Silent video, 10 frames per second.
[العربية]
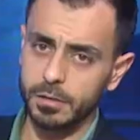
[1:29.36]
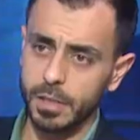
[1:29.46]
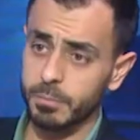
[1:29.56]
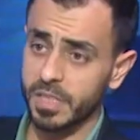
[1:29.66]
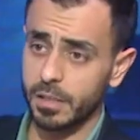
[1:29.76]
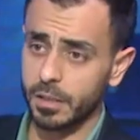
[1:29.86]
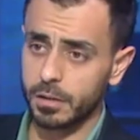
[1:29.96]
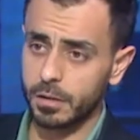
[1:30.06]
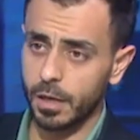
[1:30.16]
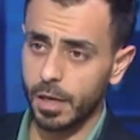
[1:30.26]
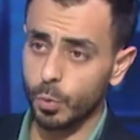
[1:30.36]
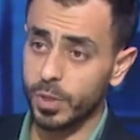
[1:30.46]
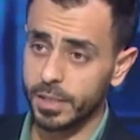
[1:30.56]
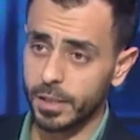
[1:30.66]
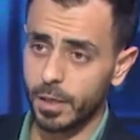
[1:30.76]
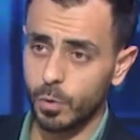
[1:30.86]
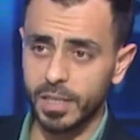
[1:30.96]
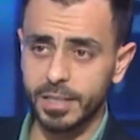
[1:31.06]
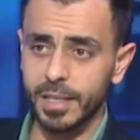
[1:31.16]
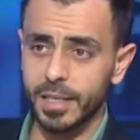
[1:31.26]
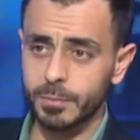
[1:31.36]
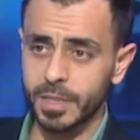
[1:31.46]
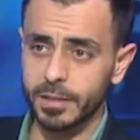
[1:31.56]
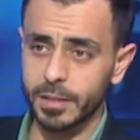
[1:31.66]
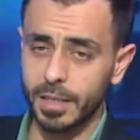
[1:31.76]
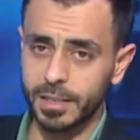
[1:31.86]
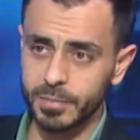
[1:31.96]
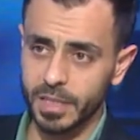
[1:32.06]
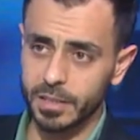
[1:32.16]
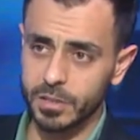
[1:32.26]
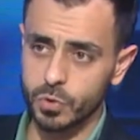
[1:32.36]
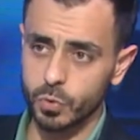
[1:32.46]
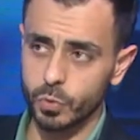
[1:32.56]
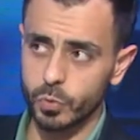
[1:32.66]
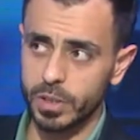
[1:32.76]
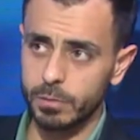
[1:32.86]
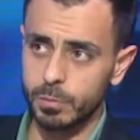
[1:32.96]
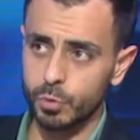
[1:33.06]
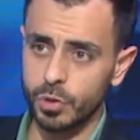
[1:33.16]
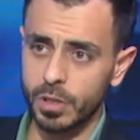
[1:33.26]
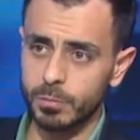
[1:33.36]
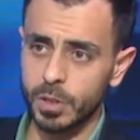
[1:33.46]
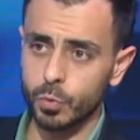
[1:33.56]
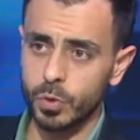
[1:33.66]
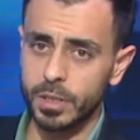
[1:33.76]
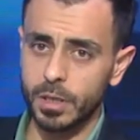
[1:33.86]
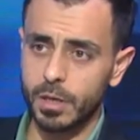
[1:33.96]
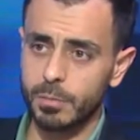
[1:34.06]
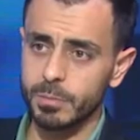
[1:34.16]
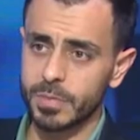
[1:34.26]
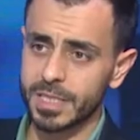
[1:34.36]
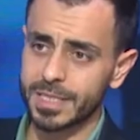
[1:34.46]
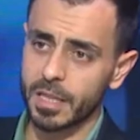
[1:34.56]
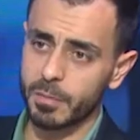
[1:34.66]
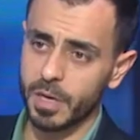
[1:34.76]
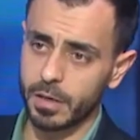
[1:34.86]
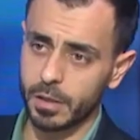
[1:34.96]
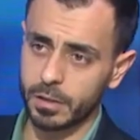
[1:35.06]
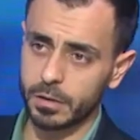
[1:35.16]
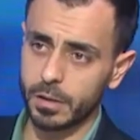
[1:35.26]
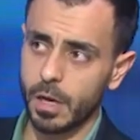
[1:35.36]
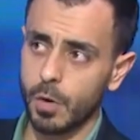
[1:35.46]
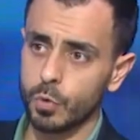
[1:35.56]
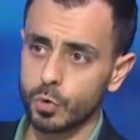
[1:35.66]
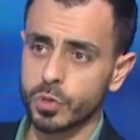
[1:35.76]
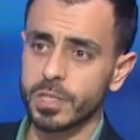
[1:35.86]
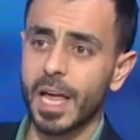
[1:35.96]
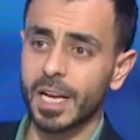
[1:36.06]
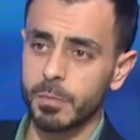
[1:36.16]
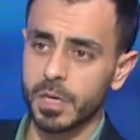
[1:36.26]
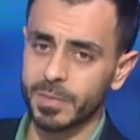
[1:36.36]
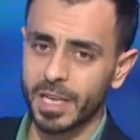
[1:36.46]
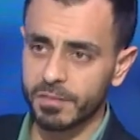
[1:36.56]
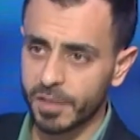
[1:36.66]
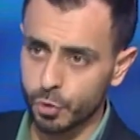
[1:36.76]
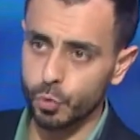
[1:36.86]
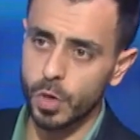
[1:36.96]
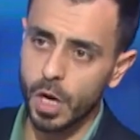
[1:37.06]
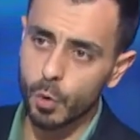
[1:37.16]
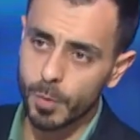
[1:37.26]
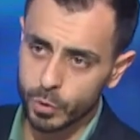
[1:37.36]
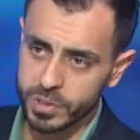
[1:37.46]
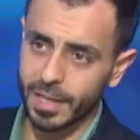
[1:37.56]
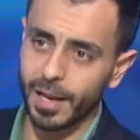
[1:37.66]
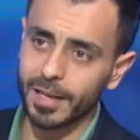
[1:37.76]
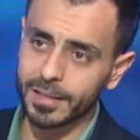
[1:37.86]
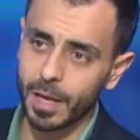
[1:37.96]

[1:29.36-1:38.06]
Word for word: تمتلك الودائع ولكنها لم لا تمتلك السيوله بمجرد بانه هي قامت باستثمارات او الجزء الاكبر من الفجوه او ما يصطلح على